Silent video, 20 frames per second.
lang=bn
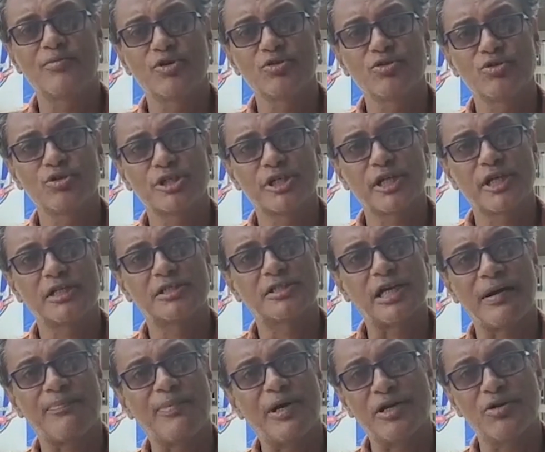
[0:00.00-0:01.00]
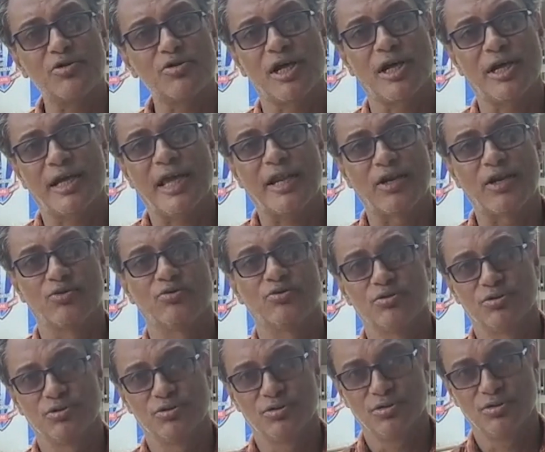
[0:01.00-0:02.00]
বন্ধু সে ঝাঁপালো না কেন
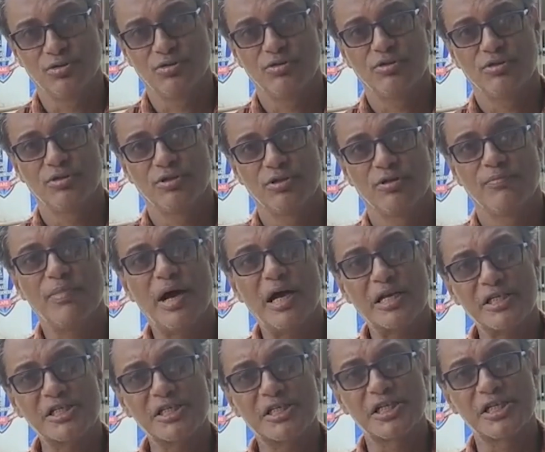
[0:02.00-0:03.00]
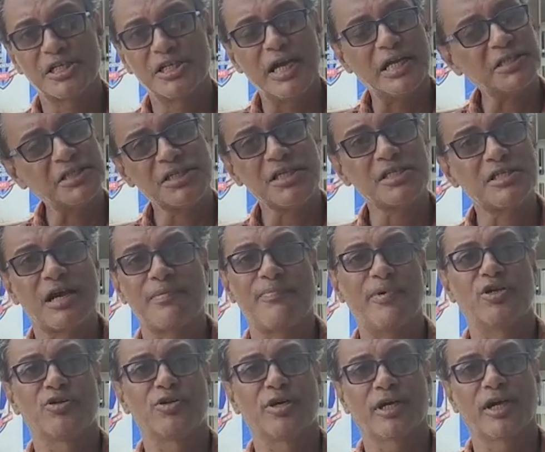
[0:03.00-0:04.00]
পাশে সিঁড়ি আছে সে
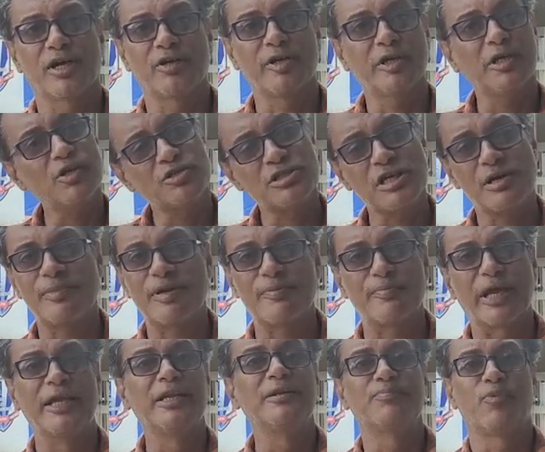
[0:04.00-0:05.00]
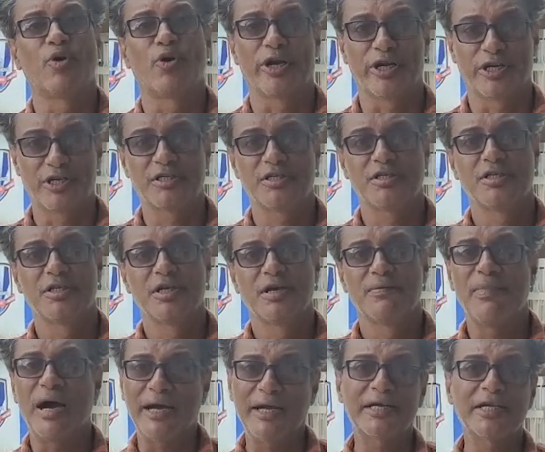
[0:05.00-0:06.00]
ঝাঁপালো না কেন এটাই হচ্ছে আমার মেইন পয়েন্ট
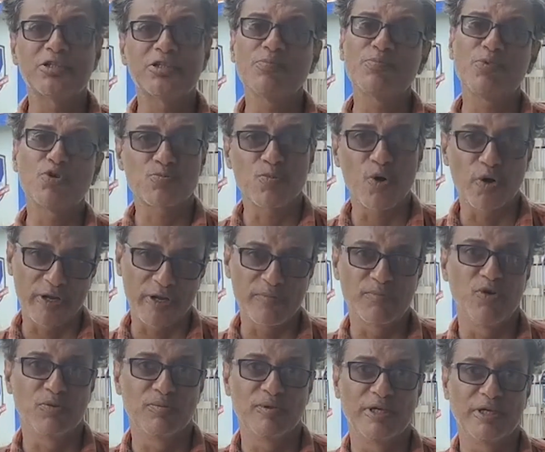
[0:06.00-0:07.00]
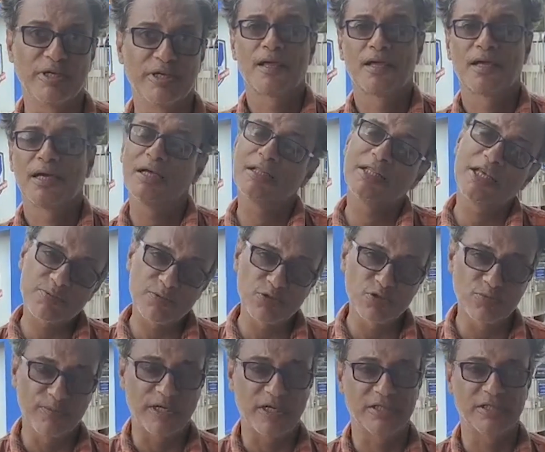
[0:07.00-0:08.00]
বাকিটা তো পোস্টমর্টেম বলবে হ্যাঁ
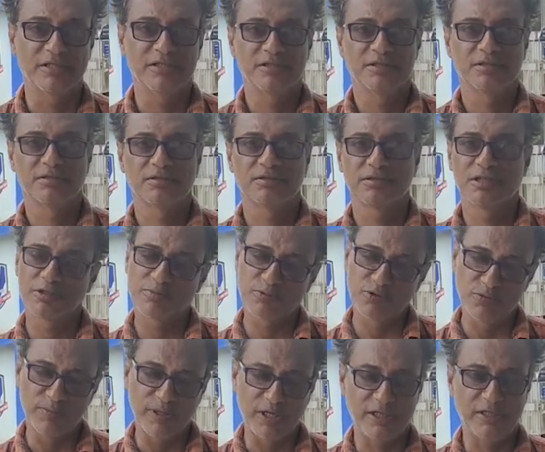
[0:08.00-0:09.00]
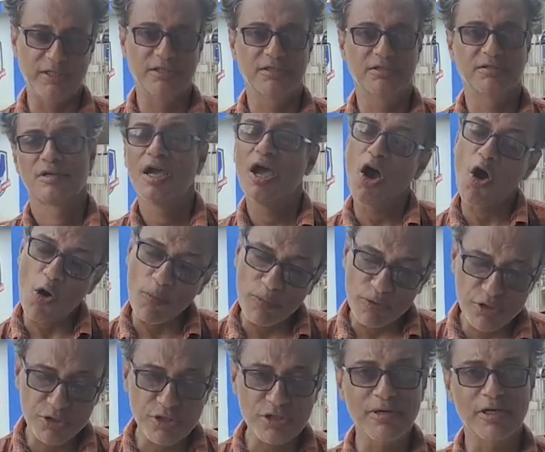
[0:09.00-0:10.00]
দেশবন্ধু পাড়াতে দেশবন্ধু পাড়াতে
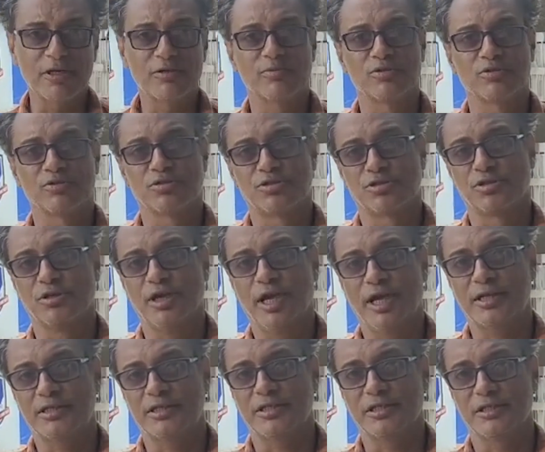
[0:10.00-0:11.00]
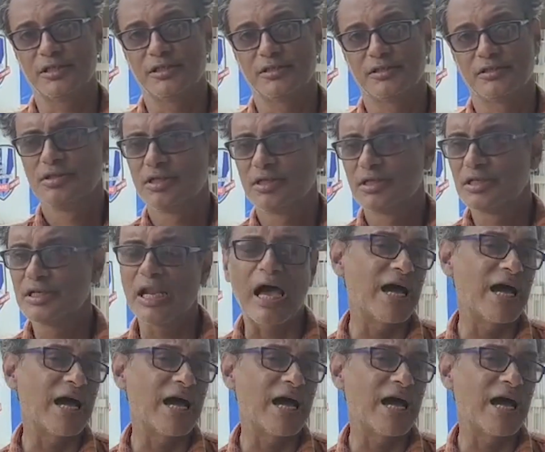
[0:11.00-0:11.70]
অবশ্যই ভালো বন্ধু ছিল একসাথে না